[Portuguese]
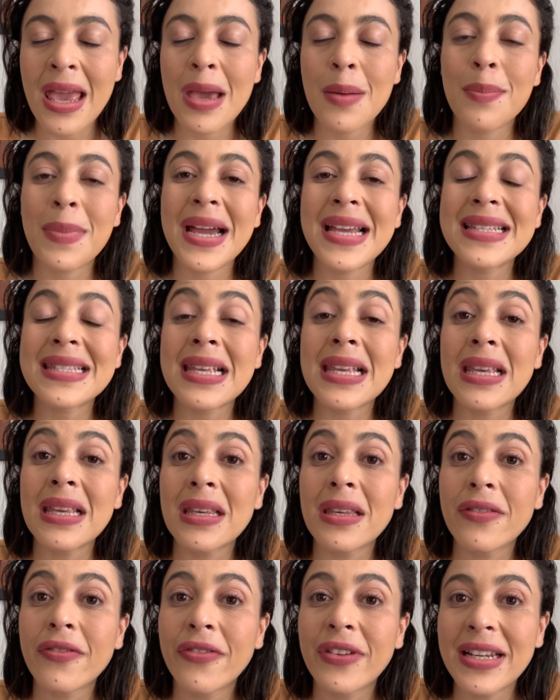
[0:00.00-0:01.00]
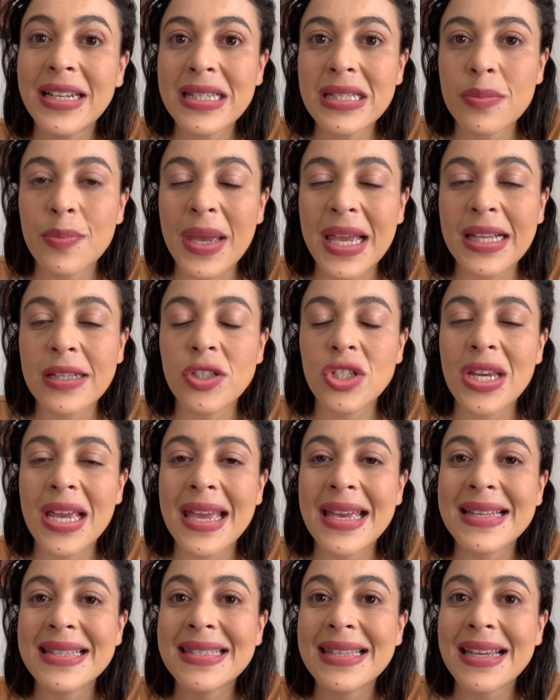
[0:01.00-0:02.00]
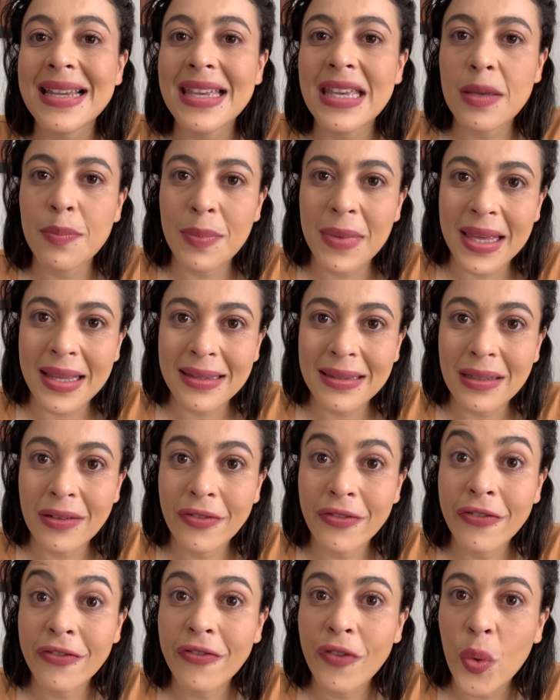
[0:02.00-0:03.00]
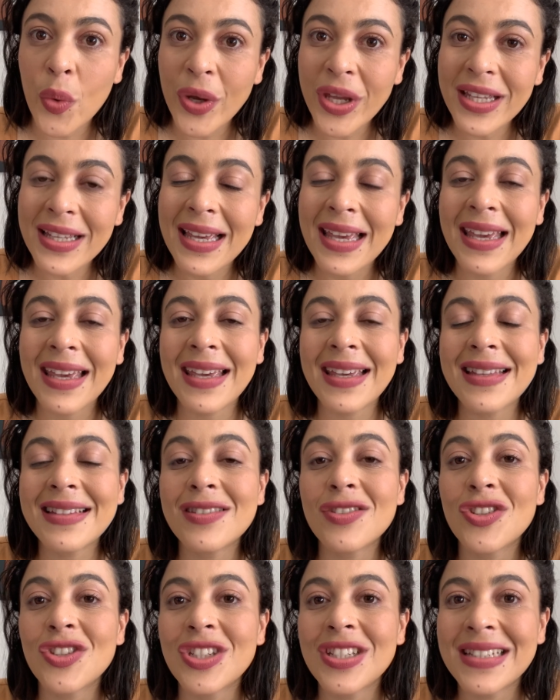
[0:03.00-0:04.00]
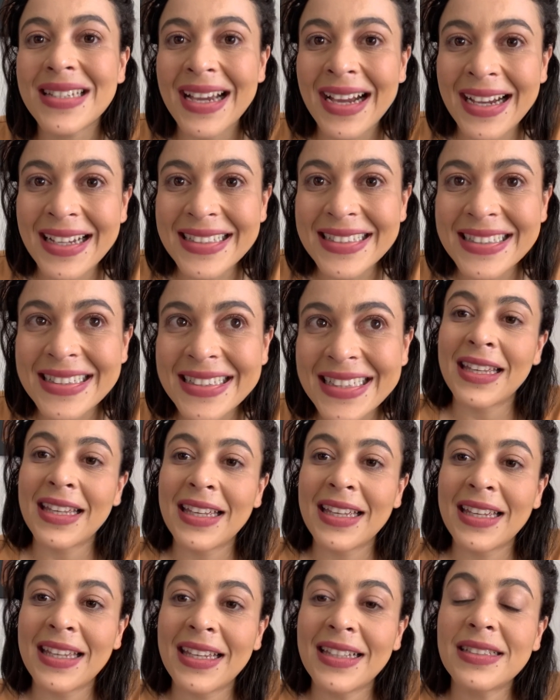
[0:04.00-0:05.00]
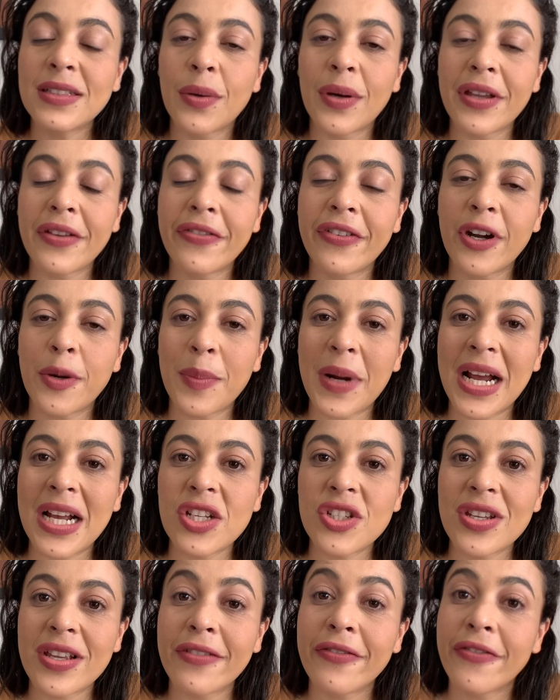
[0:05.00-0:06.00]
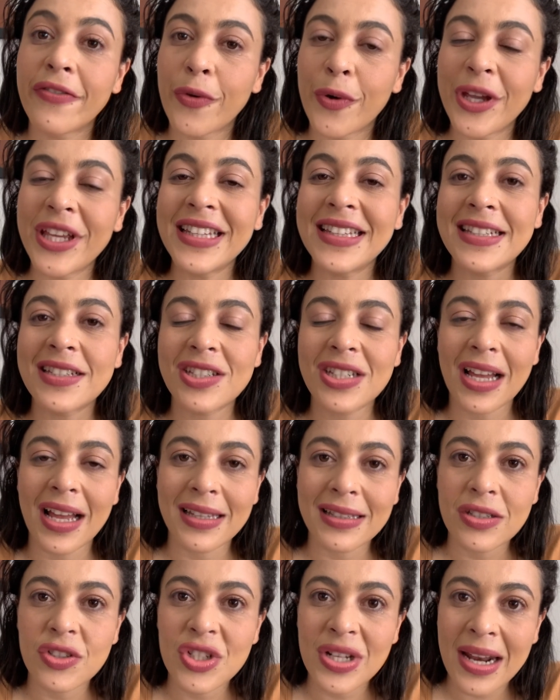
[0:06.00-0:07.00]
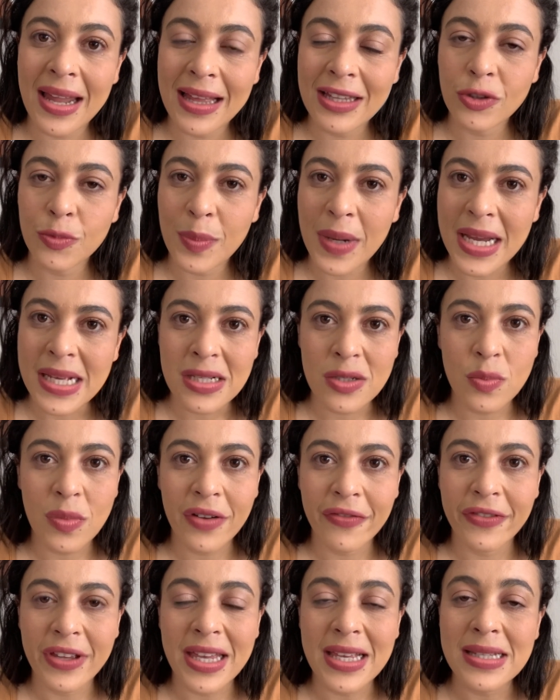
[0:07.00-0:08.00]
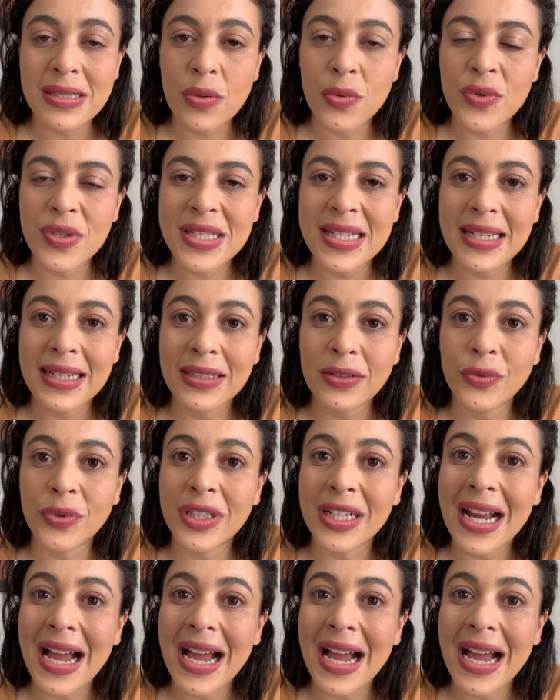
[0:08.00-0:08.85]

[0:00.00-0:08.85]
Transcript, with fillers: Mas, infelizmente, essa emenda foi retirada tirado então, a enfermagem foi deixada de lado mais uma vez. O senador